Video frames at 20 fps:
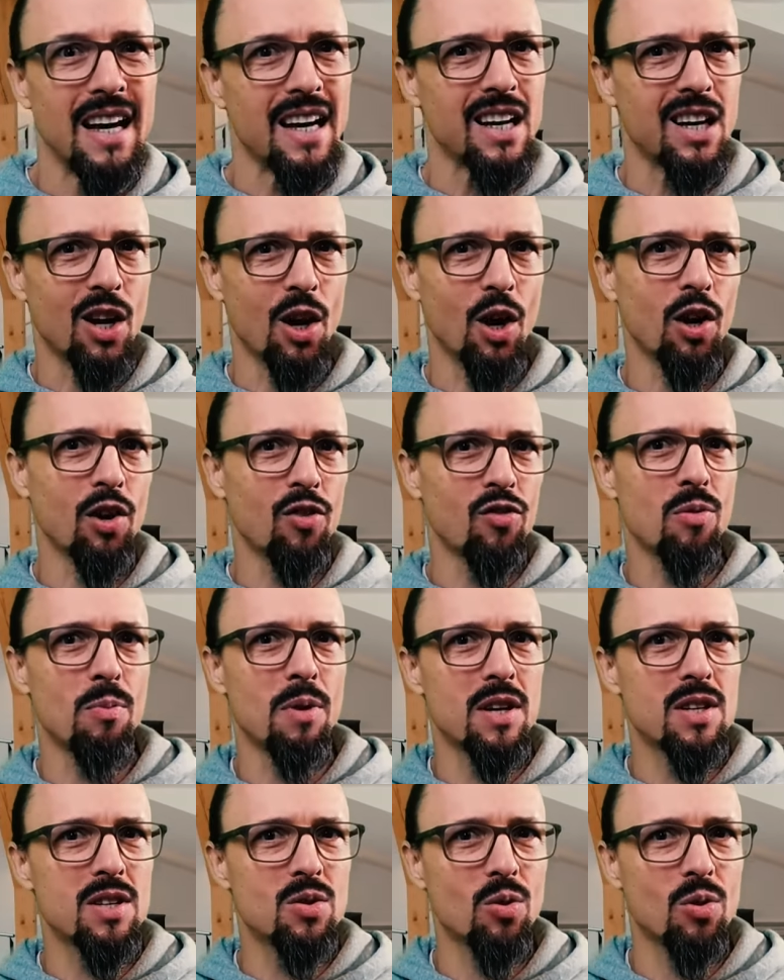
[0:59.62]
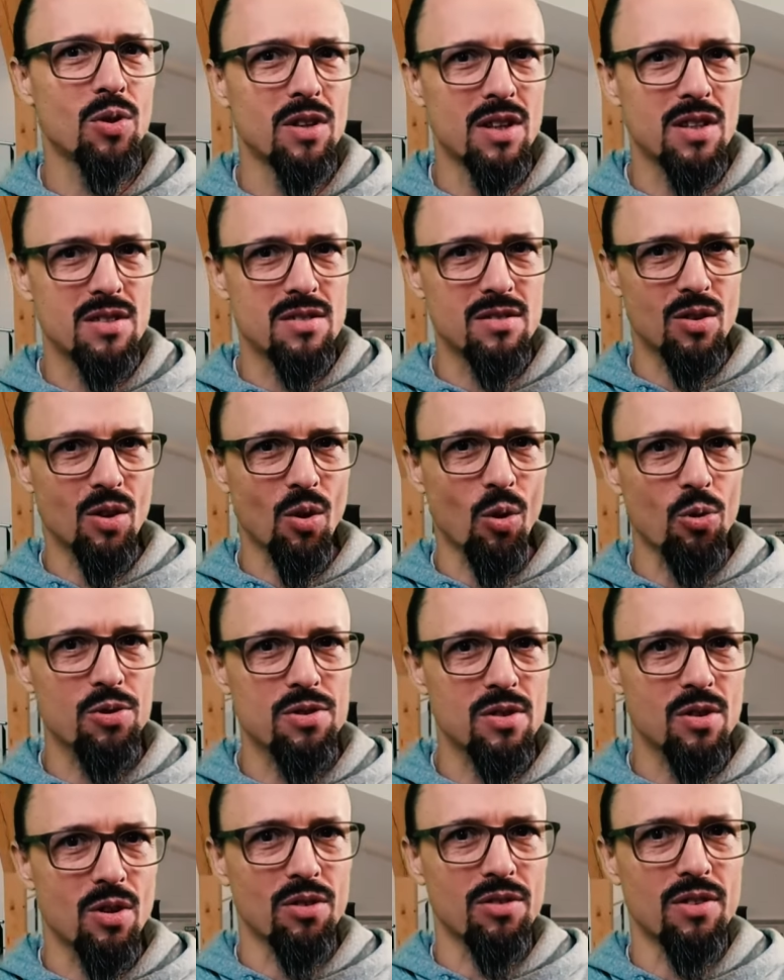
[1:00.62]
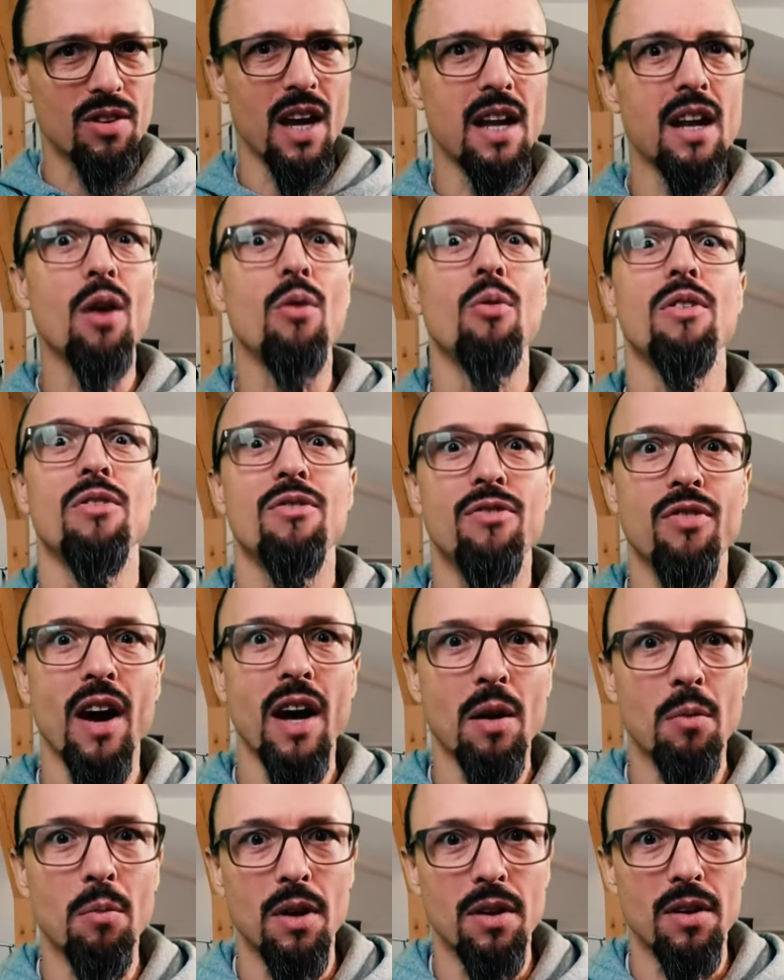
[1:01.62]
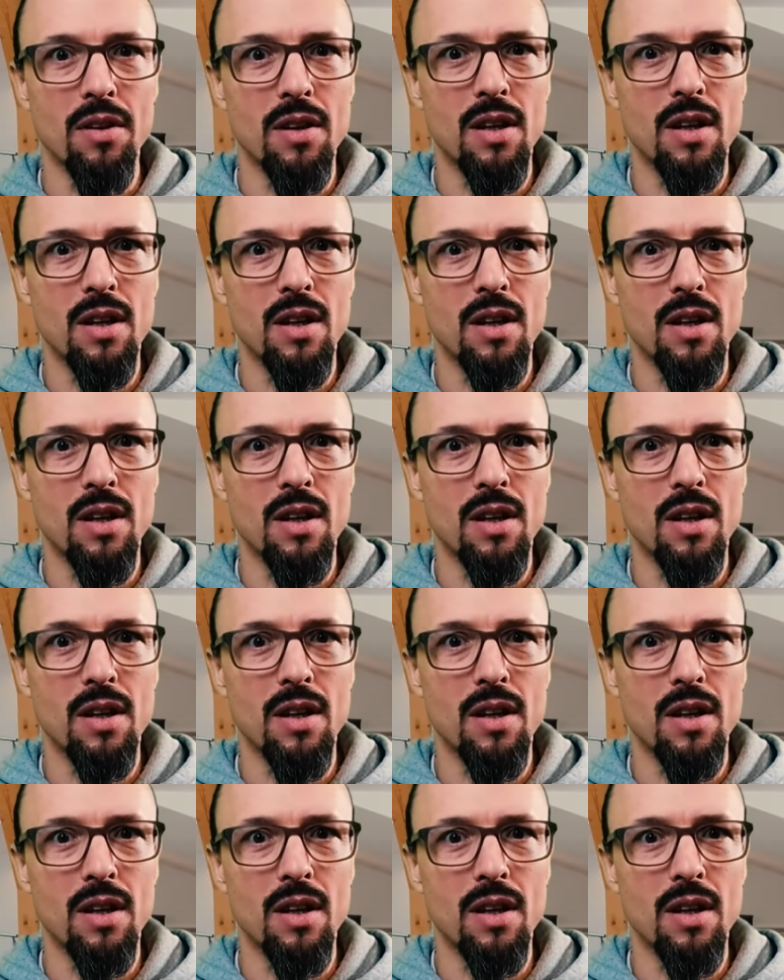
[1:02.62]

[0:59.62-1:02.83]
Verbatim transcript: gehört für mich so in diesen großen Container Refinement.